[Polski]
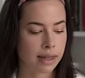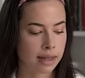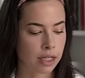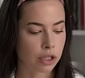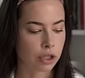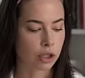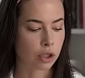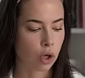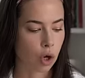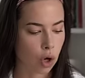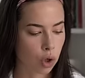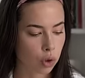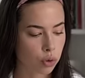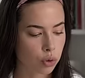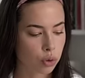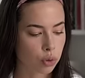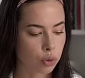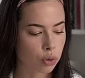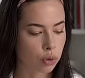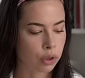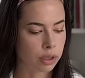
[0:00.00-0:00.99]
naszych
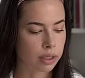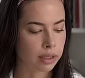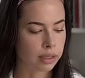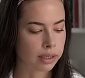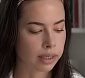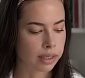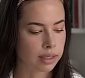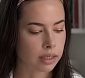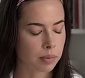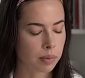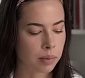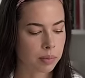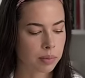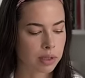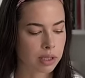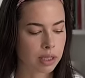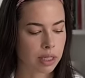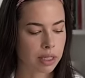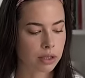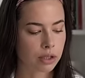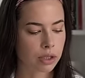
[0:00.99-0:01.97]
oczu i tak sobie
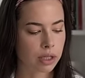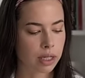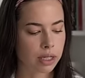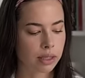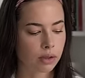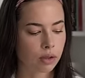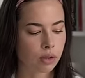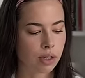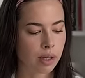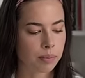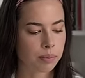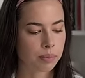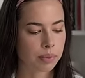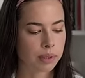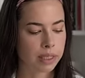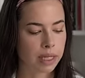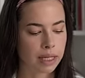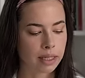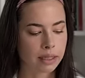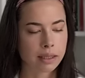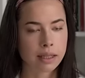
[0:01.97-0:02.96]
myślę, że to nam
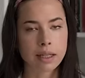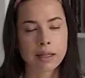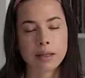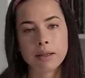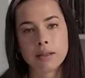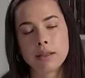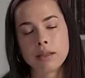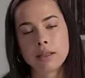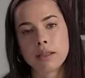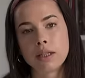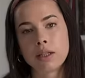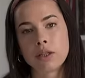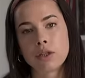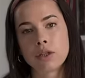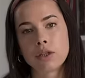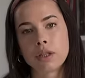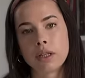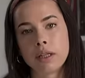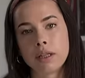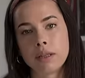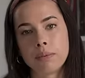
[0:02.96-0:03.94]
pięknie
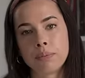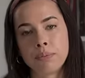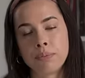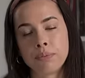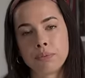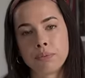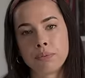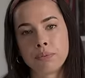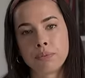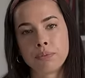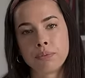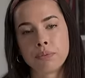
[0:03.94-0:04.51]
też. Um,